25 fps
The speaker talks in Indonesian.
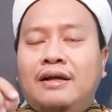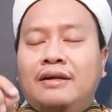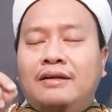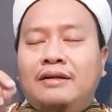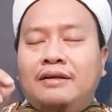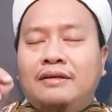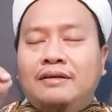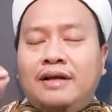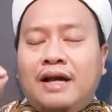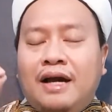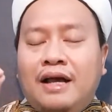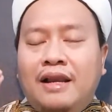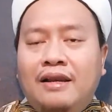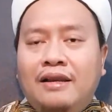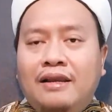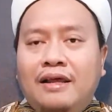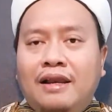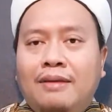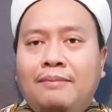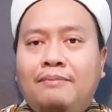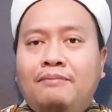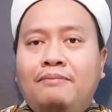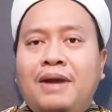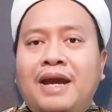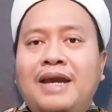جعلنا
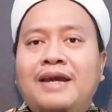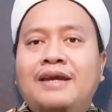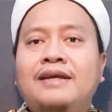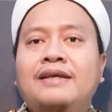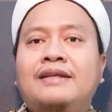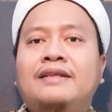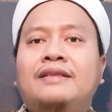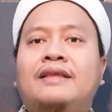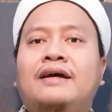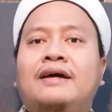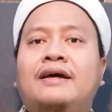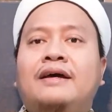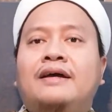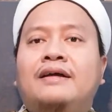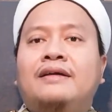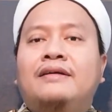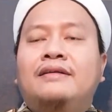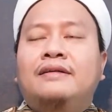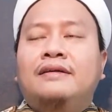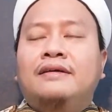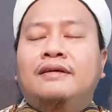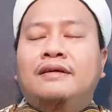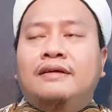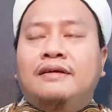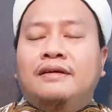البيت
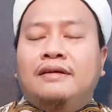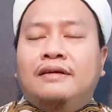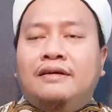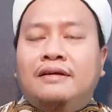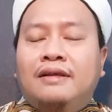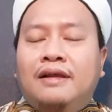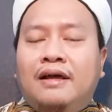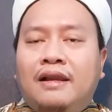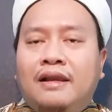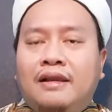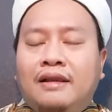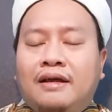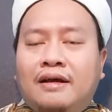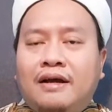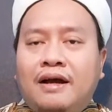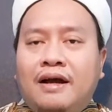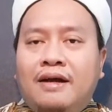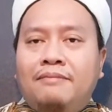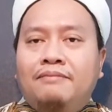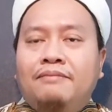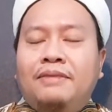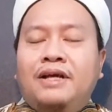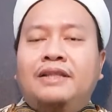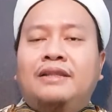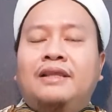
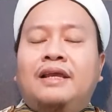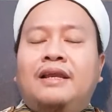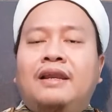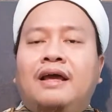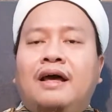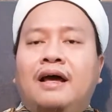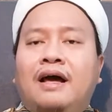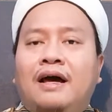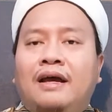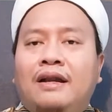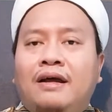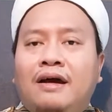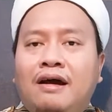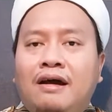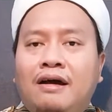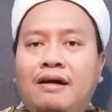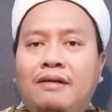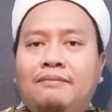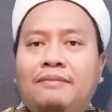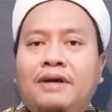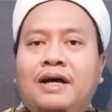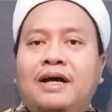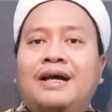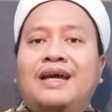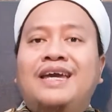الكعبة
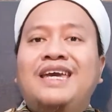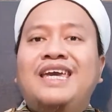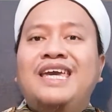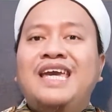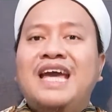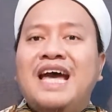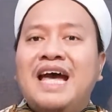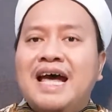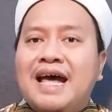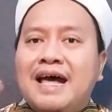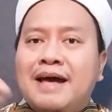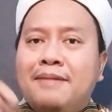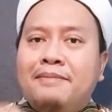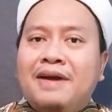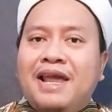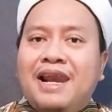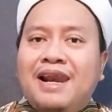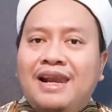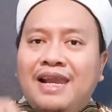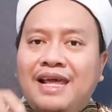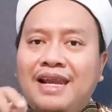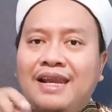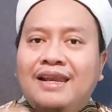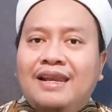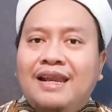الحرام قياما
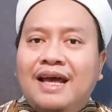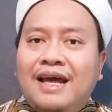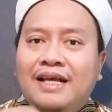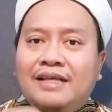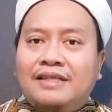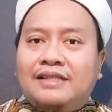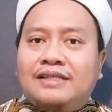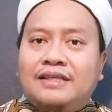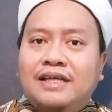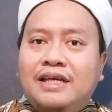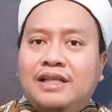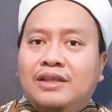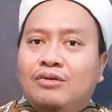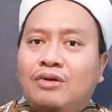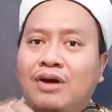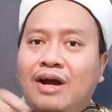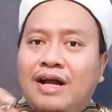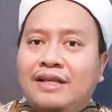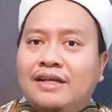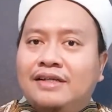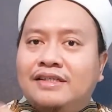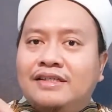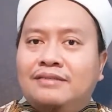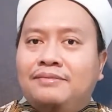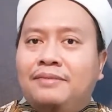للناس itu
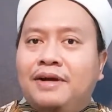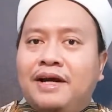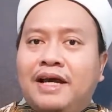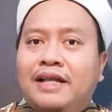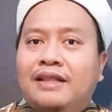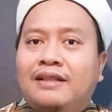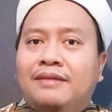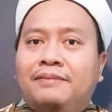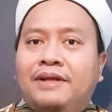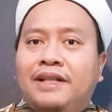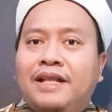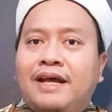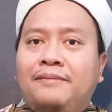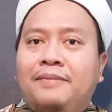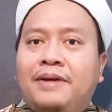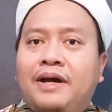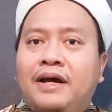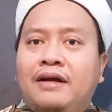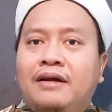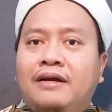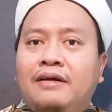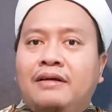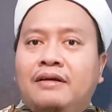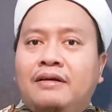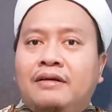hanya sebagai tempat apa?
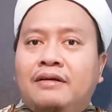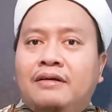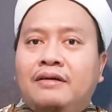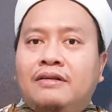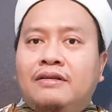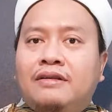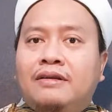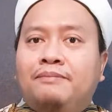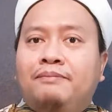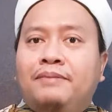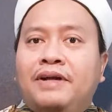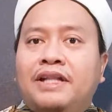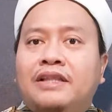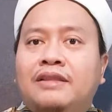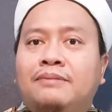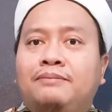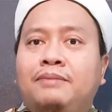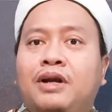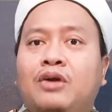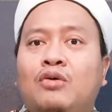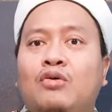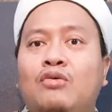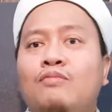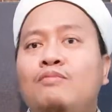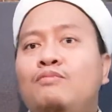Tempat
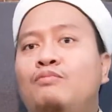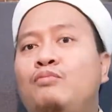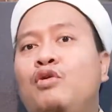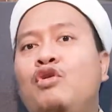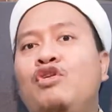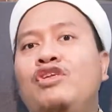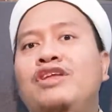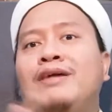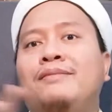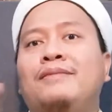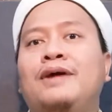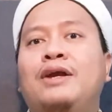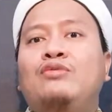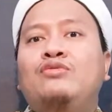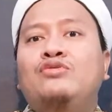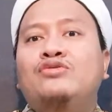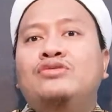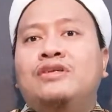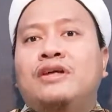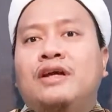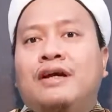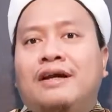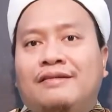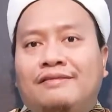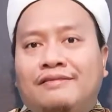berkumpulnya
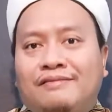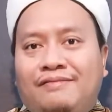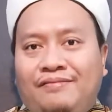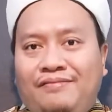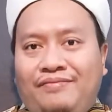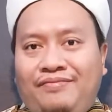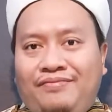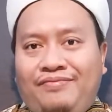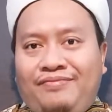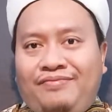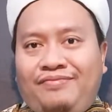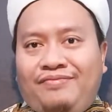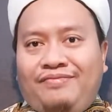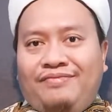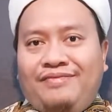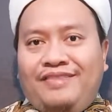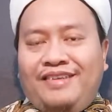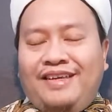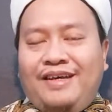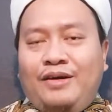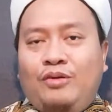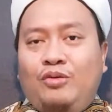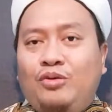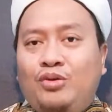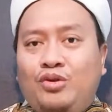manusia.
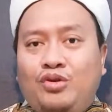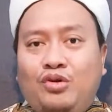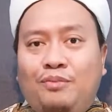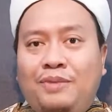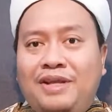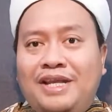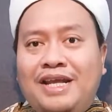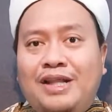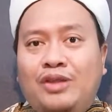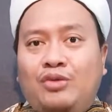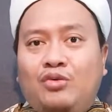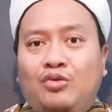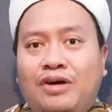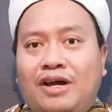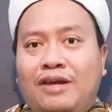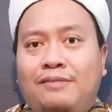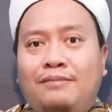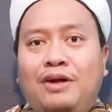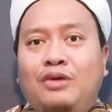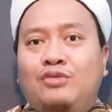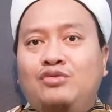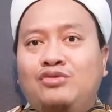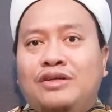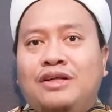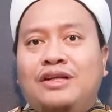Ya, untuk menyatukan
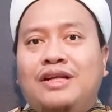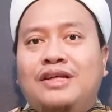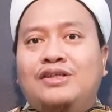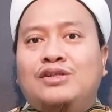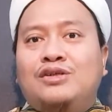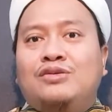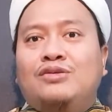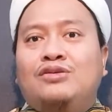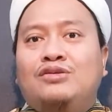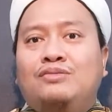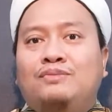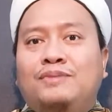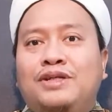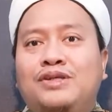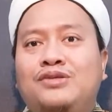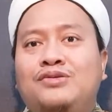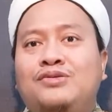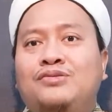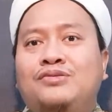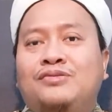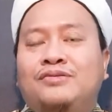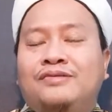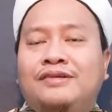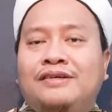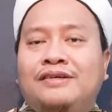manusia dari seluruh penjuru.